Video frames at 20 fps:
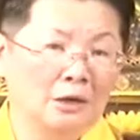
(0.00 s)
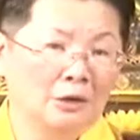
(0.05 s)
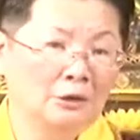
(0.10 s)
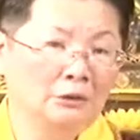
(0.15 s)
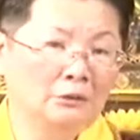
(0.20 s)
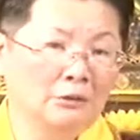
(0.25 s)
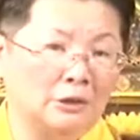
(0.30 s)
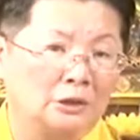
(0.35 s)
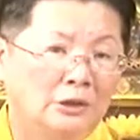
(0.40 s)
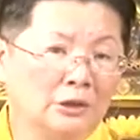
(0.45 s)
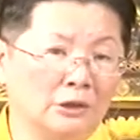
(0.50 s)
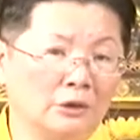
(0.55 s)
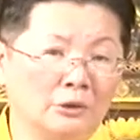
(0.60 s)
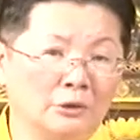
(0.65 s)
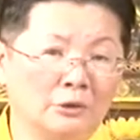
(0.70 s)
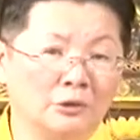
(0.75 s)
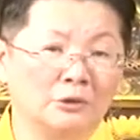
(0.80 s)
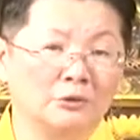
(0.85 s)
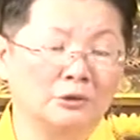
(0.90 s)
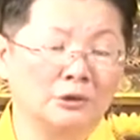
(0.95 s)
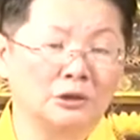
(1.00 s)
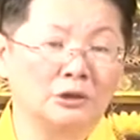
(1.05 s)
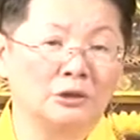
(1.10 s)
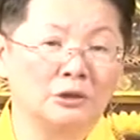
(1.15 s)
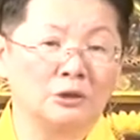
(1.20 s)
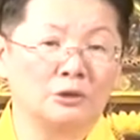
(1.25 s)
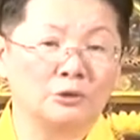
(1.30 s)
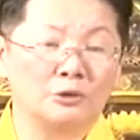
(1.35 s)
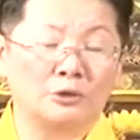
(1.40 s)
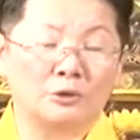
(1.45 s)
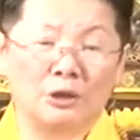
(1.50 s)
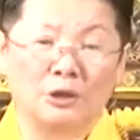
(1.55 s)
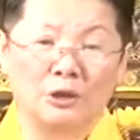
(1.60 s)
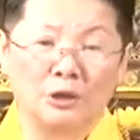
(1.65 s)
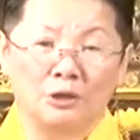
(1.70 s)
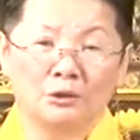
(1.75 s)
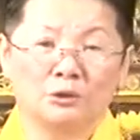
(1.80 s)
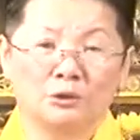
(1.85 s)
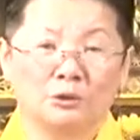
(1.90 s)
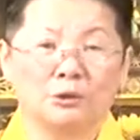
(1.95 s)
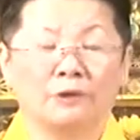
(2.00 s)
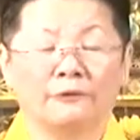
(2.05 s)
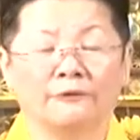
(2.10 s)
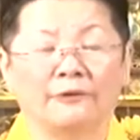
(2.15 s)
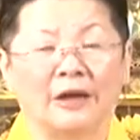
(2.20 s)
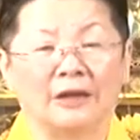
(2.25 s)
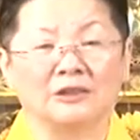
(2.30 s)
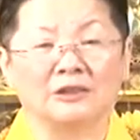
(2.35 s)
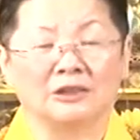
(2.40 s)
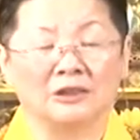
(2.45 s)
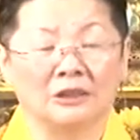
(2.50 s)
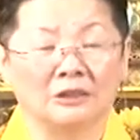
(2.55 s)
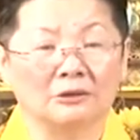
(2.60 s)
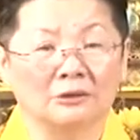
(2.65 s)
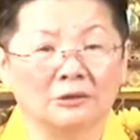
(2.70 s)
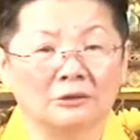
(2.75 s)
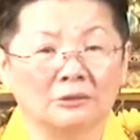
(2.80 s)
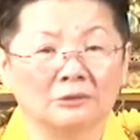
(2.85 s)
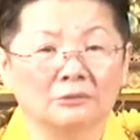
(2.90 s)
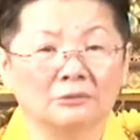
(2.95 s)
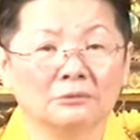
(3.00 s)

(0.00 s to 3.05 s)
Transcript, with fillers: 如果你游泳池有水，就要罚钱了。